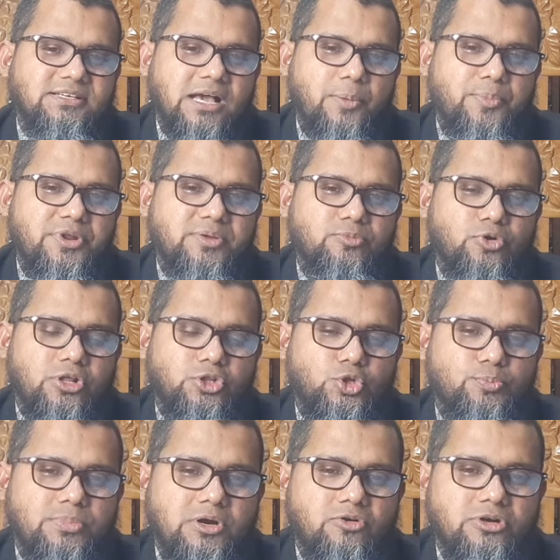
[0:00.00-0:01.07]
আপনি বরাদ্দ
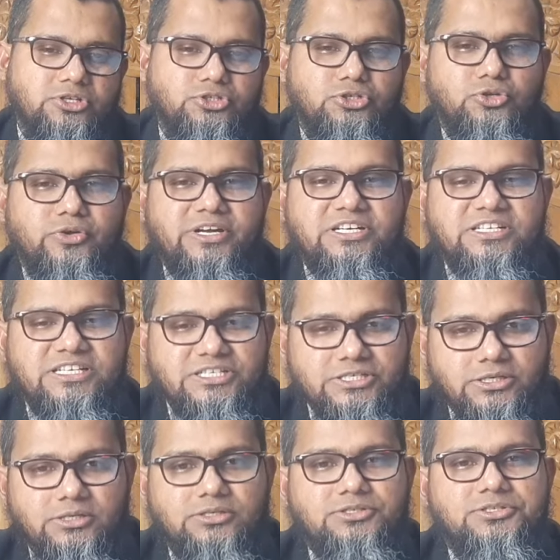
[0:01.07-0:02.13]
পাওয়ার জন্য
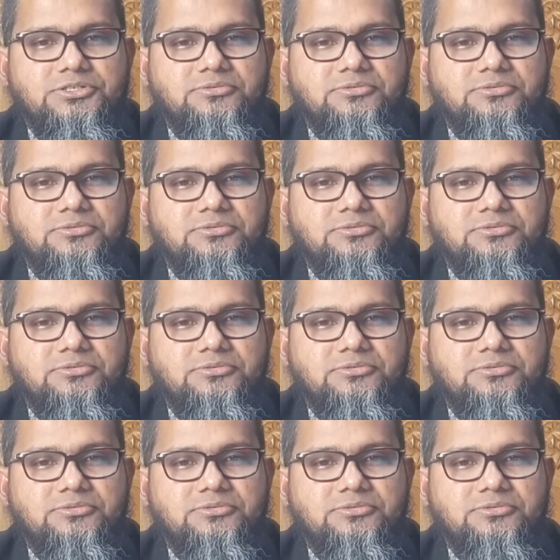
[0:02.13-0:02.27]
অ্যান্টাইটেলড